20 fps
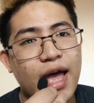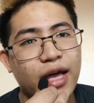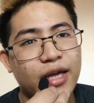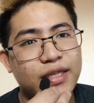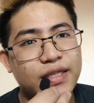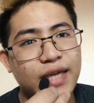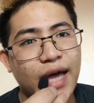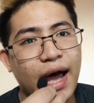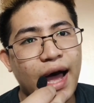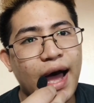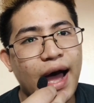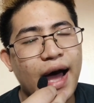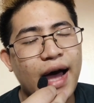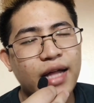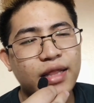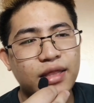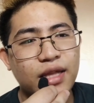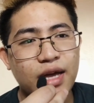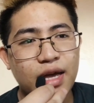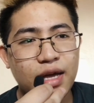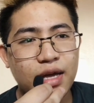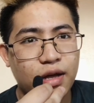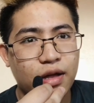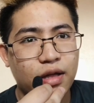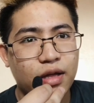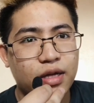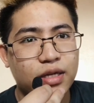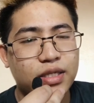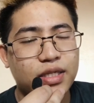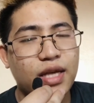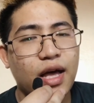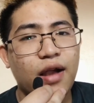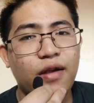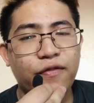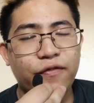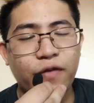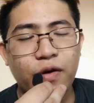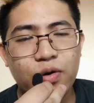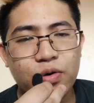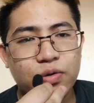sa ating
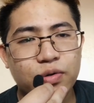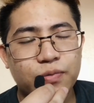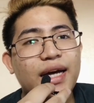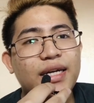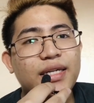cellphone.